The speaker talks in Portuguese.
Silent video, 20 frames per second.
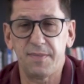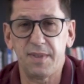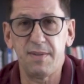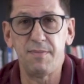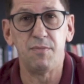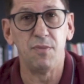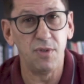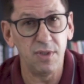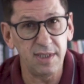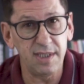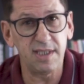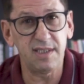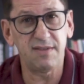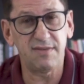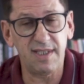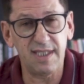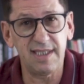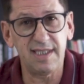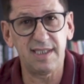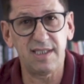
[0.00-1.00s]
E muitas
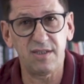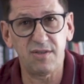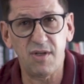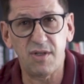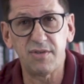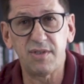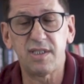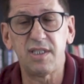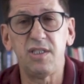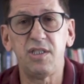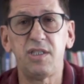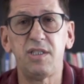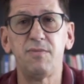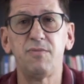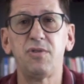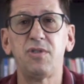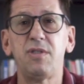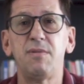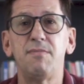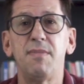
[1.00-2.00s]
vezes nós nos
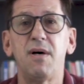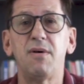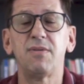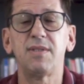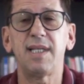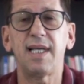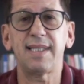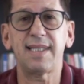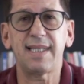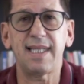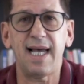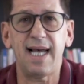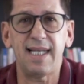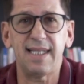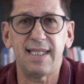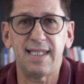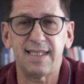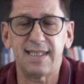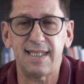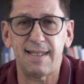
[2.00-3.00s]
sentimos de mãos
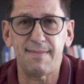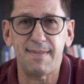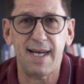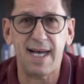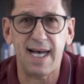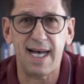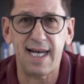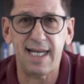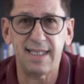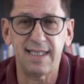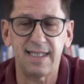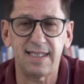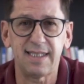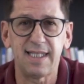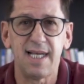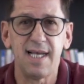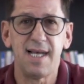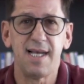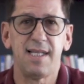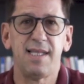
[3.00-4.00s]
atadas, amarradas,